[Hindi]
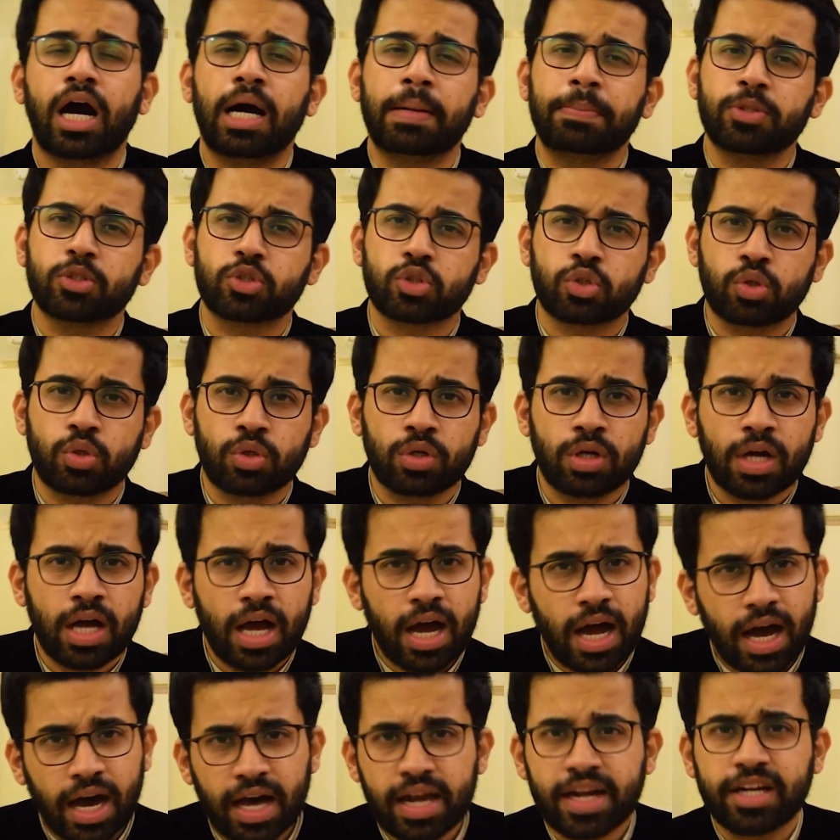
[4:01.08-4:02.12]
आप उसको
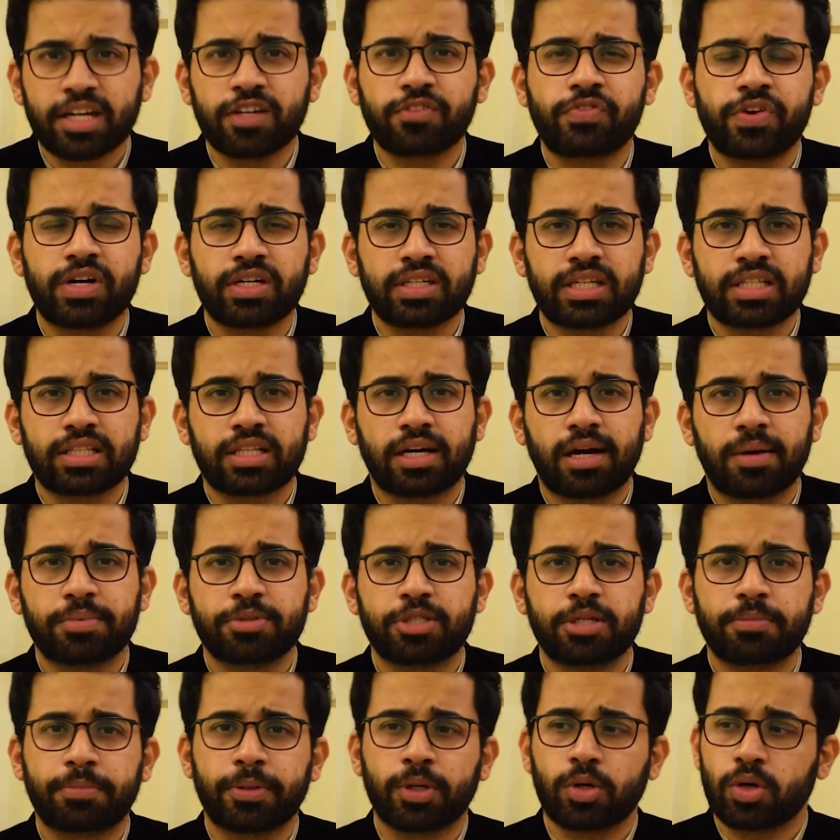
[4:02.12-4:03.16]
हर डिफरेंट किताब
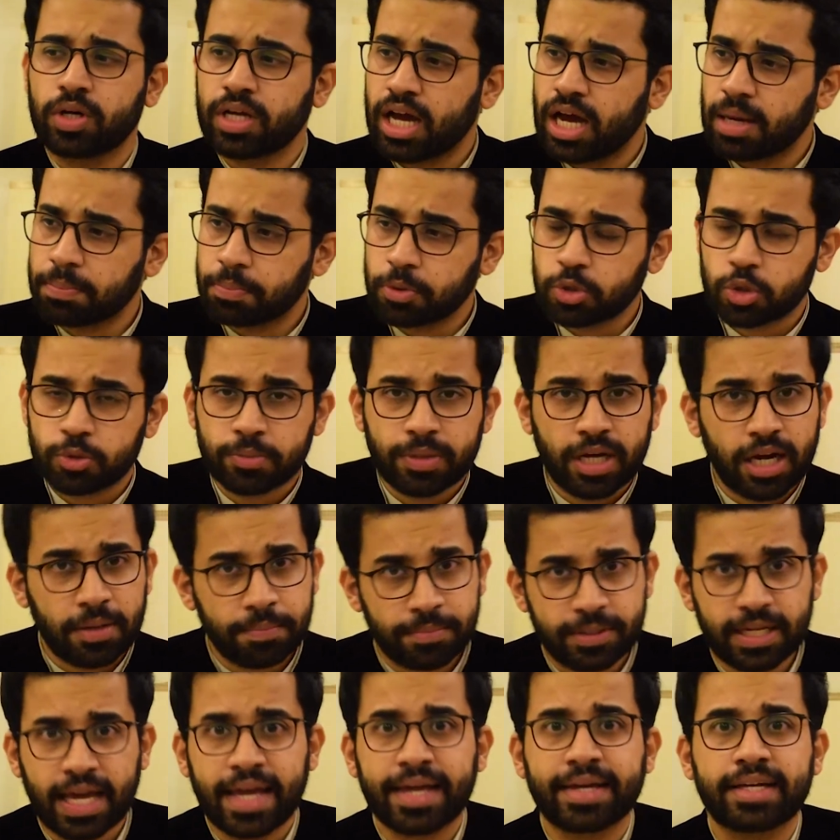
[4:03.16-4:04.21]
से पढ़ोगे आप उसमें
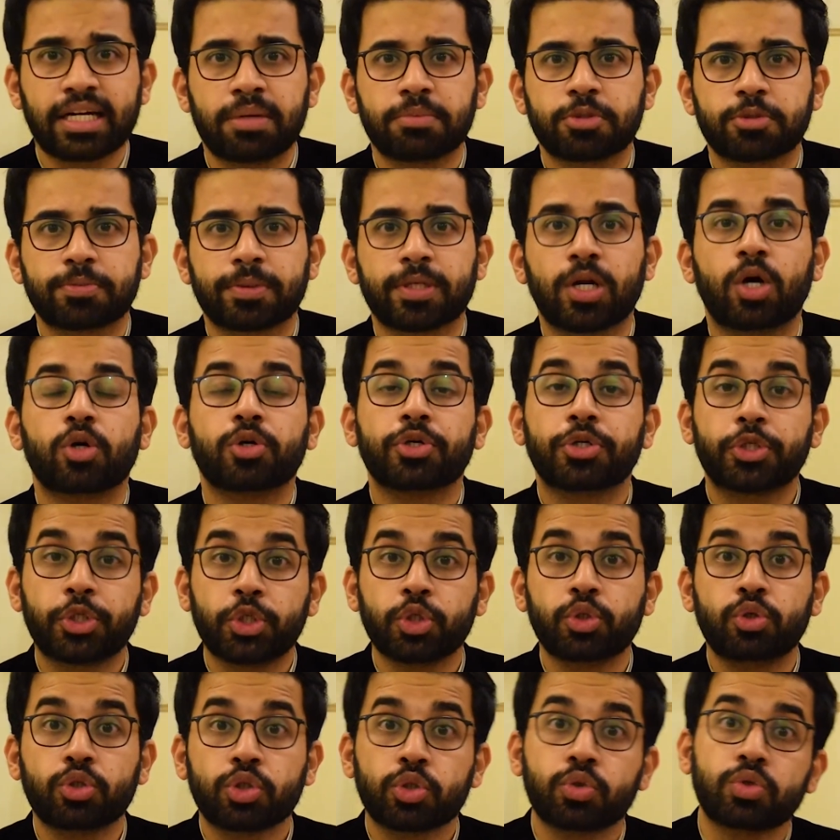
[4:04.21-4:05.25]
आप डायग्राम्स बनाओगे
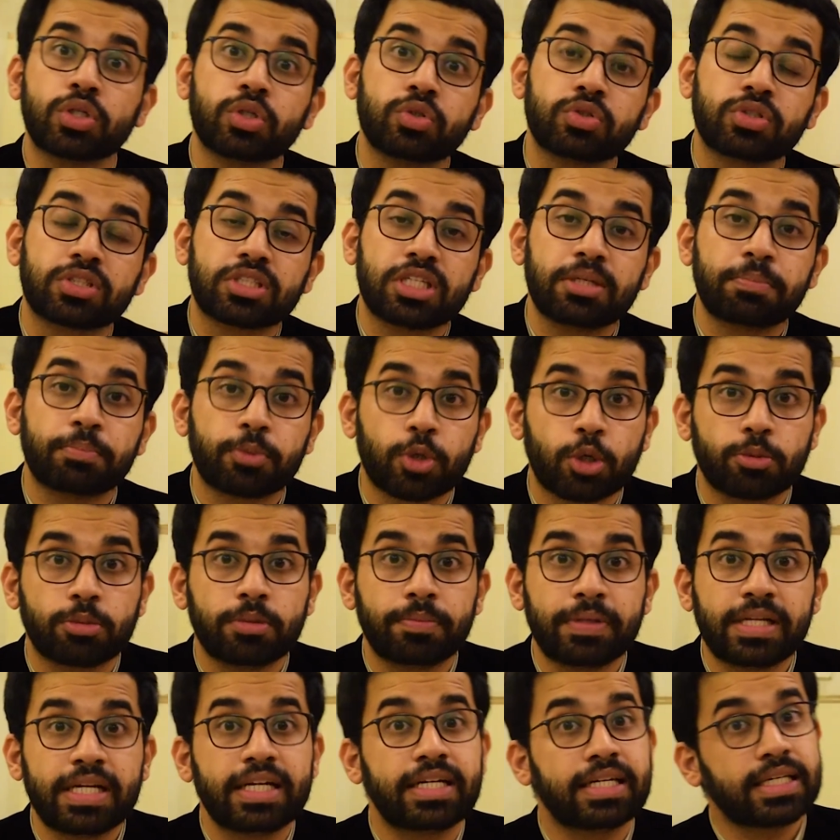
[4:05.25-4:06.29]
क्यों क्योंकि उसकी
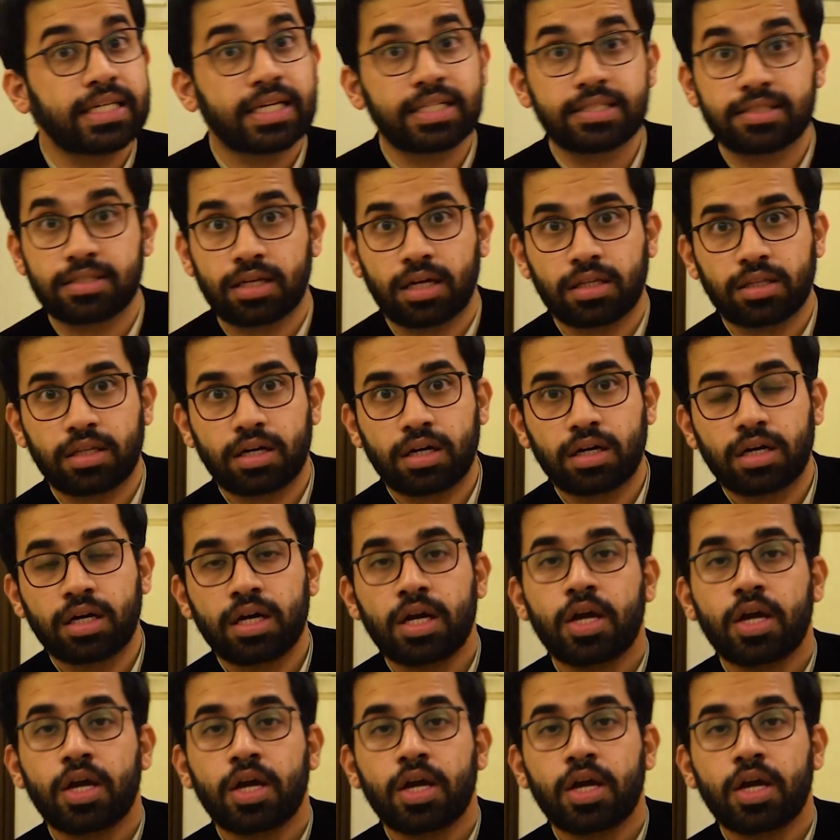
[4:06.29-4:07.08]
प्रोबेबिलिटी है ज़्यादा